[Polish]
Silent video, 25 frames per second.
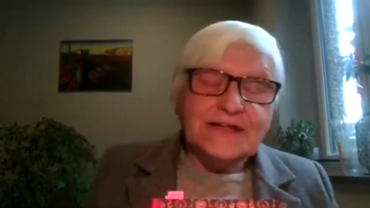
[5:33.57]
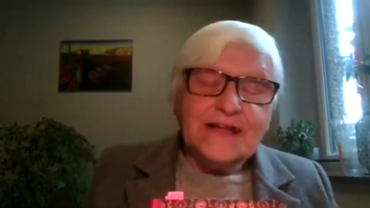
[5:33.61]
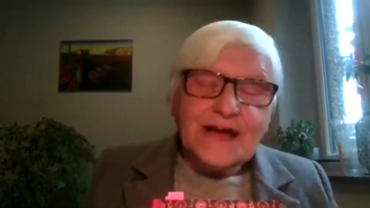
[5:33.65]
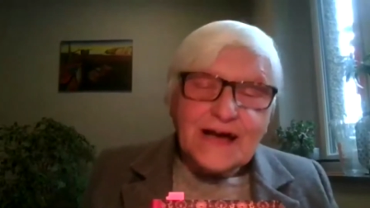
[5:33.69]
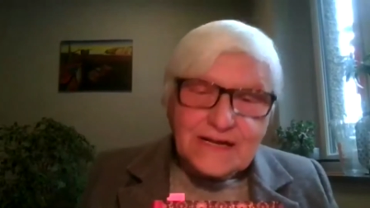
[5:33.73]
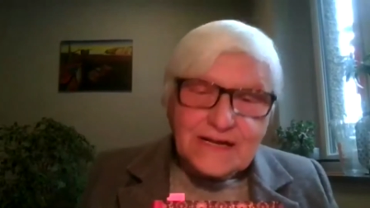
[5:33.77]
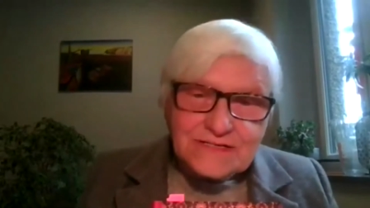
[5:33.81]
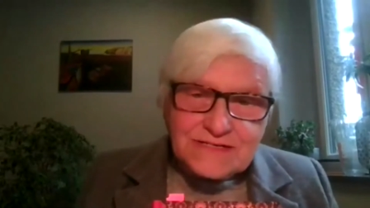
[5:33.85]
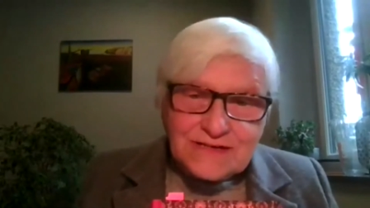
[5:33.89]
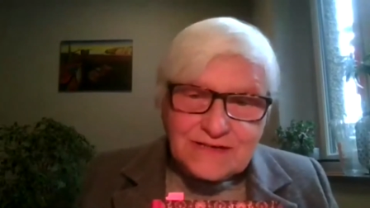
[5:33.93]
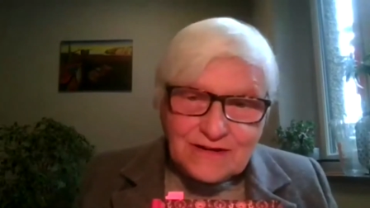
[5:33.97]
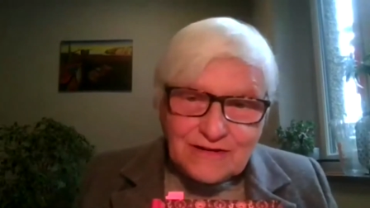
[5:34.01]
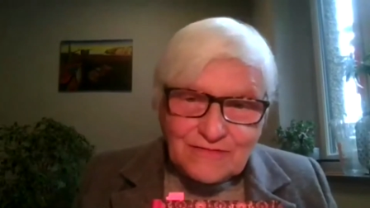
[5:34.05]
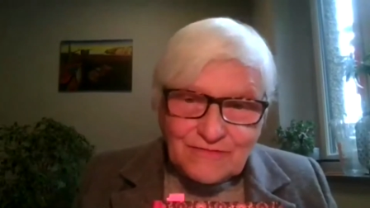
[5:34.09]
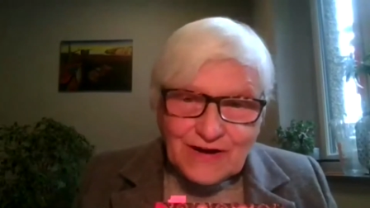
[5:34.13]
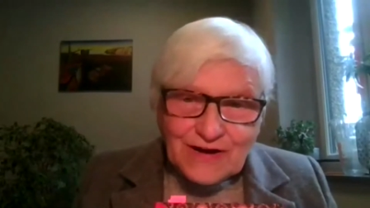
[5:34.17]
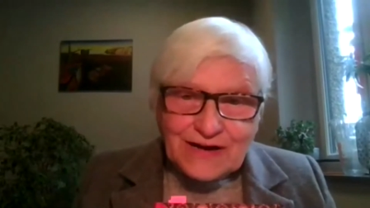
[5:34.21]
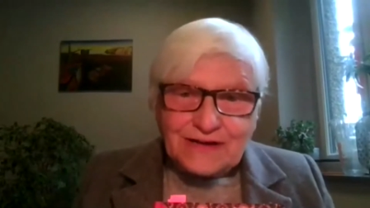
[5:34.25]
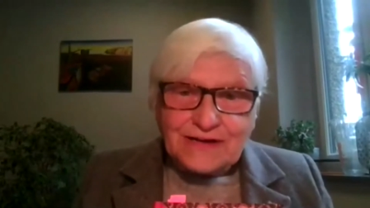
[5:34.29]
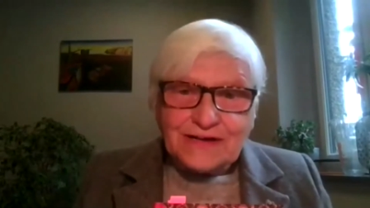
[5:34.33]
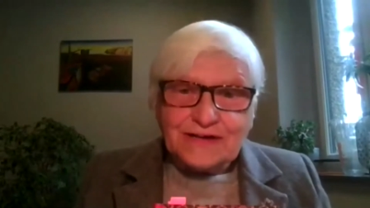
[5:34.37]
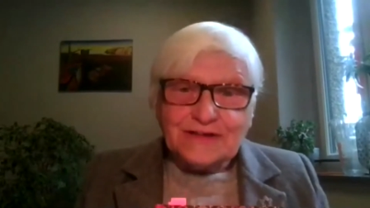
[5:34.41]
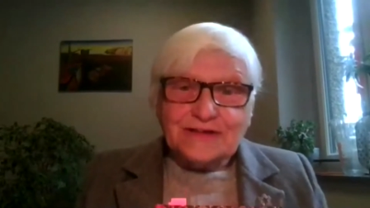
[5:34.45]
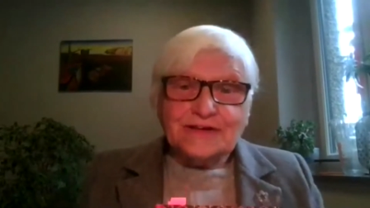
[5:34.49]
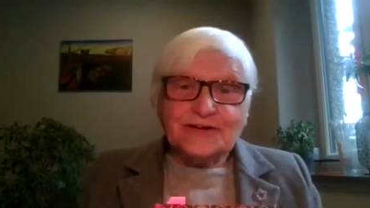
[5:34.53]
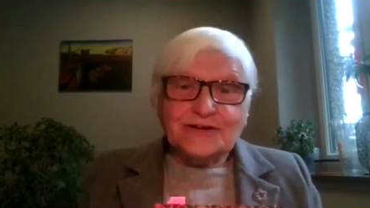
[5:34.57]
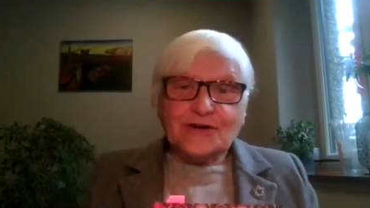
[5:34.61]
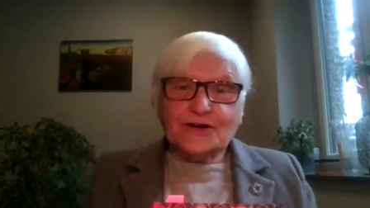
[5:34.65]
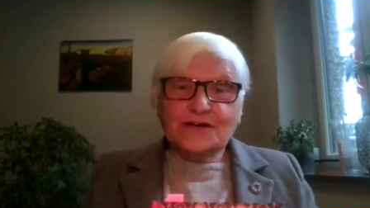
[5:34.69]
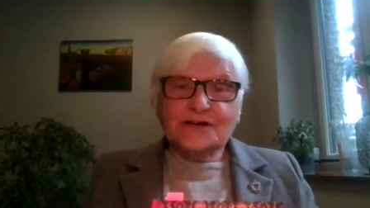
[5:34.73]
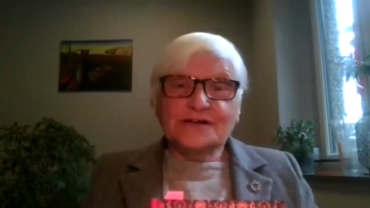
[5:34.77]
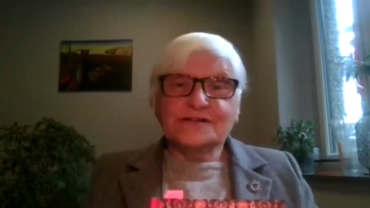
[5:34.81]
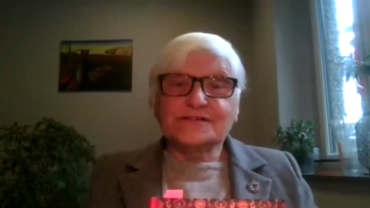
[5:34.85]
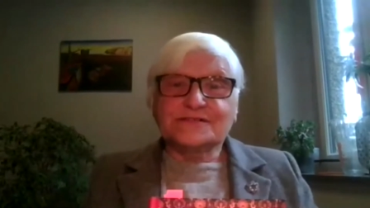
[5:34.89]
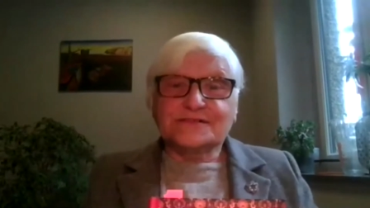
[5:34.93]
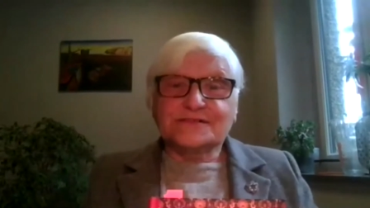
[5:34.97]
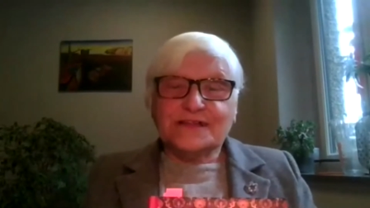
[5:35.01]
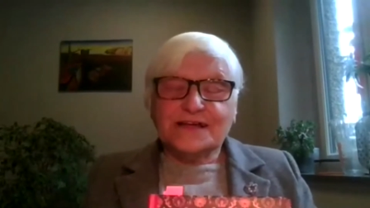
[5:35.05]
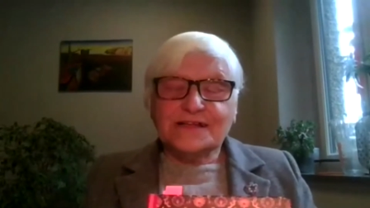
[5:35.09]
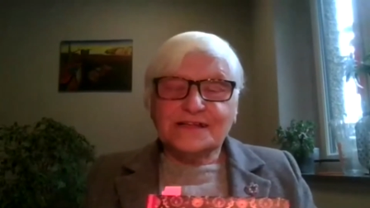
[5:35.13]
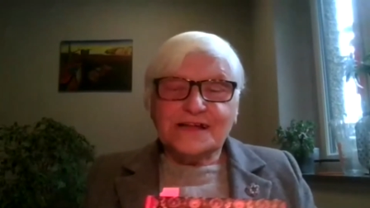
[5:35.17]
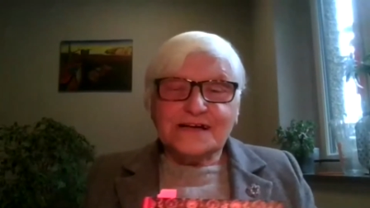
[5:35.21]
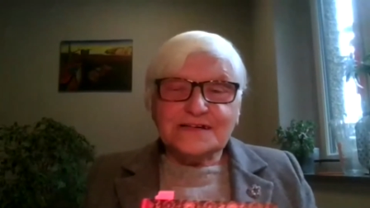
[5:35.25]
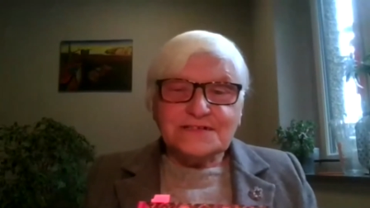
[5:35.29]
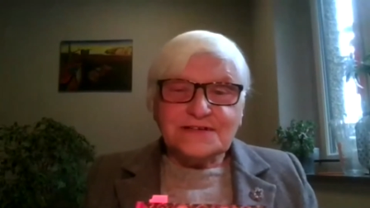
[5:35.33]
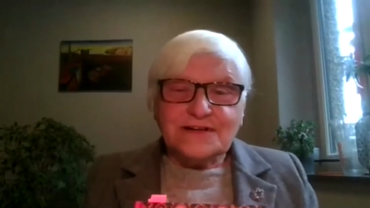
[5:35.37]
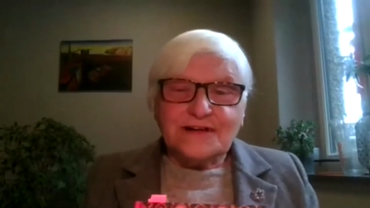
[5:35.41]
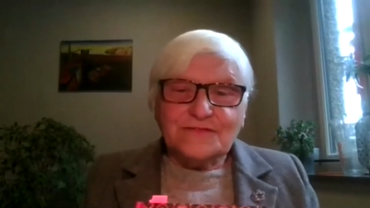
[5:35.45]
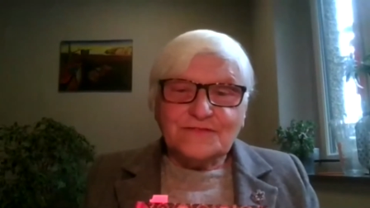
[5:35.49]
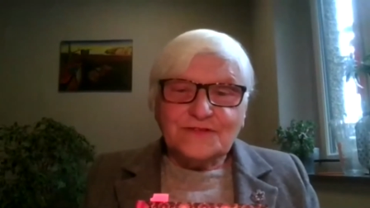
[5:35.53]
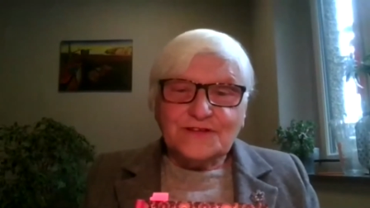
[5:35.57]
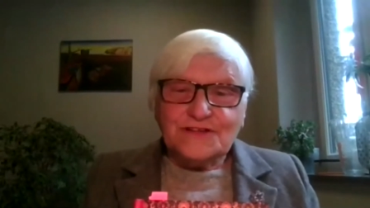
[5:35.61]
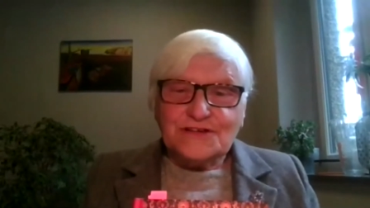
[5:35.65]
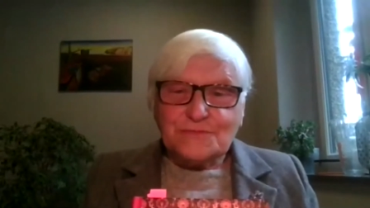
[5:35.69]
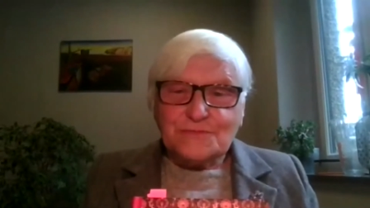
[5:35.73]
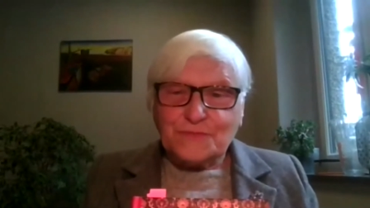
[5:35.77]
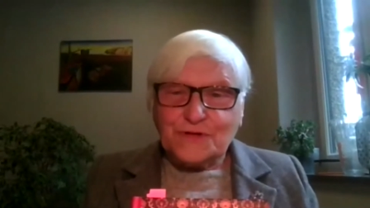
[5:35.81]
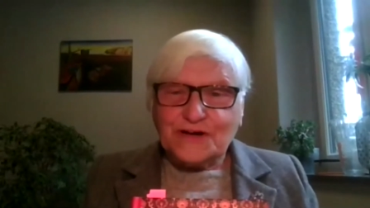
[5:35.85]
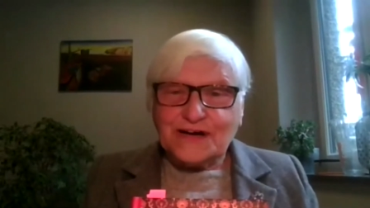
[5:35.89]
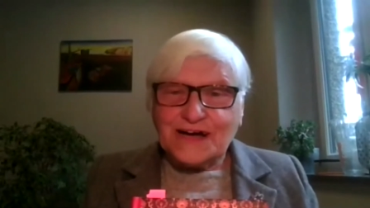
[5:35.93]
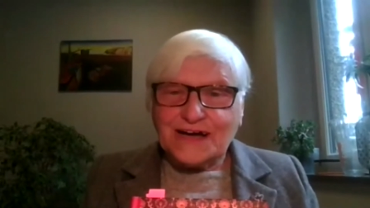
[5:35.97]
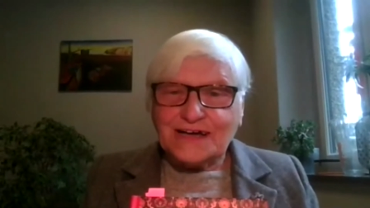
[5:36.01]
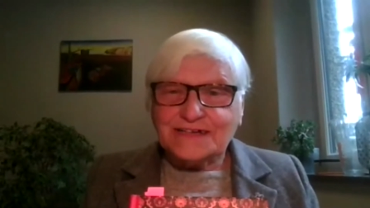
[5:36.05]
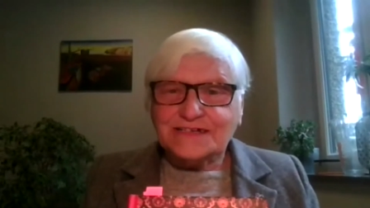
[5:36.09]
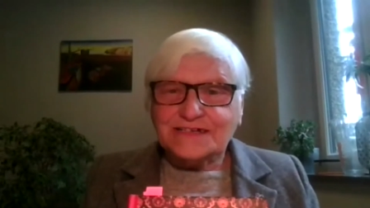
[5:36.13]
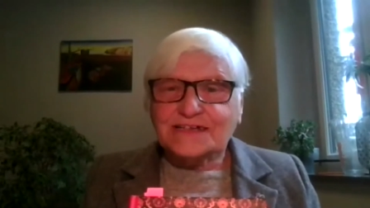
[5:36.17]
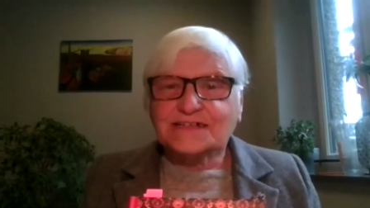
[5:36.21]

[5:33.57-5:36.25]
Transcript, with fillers: dokąd zmierza Twoja wyobraźnia, co badasz.